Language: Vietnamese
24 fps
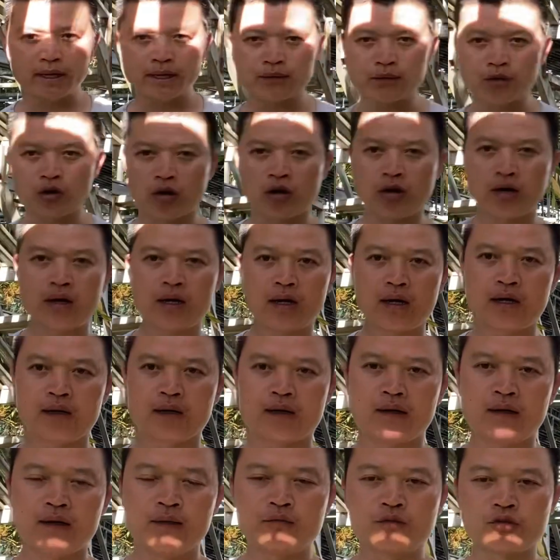em có ờ,
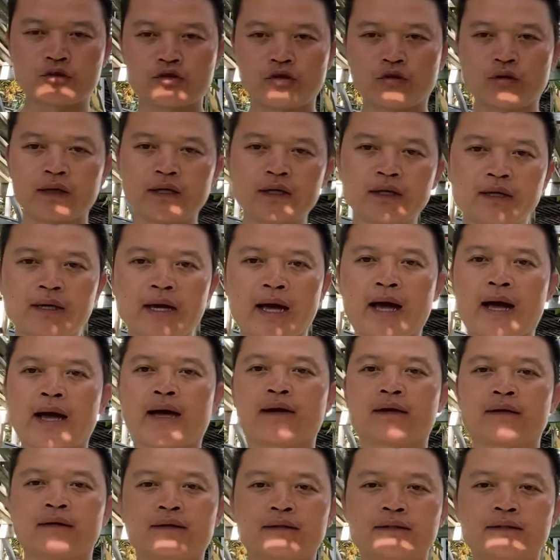một số cái đơn hàng